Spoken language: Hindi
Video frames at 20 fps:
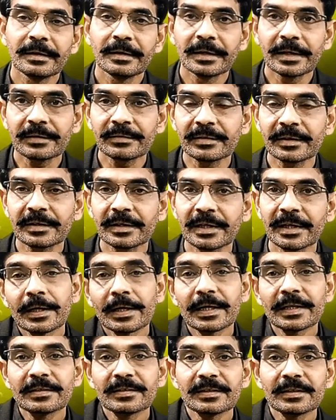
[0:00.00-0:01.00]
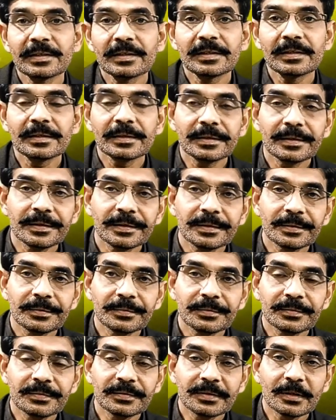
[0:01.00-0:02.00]
लग सकता है अच्छा
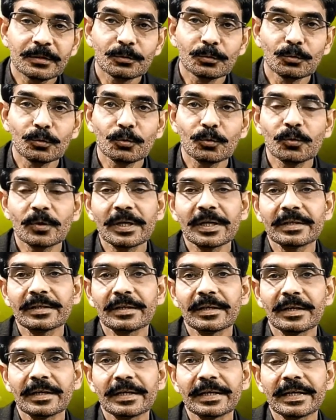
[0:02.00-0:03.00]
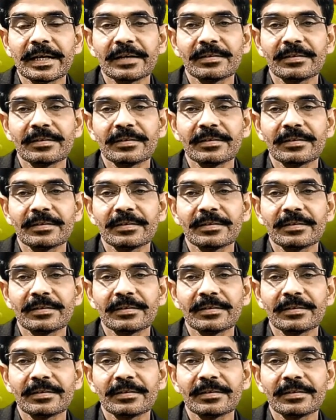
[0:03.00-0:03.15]
जैतून को अल्लाह ताला ने एक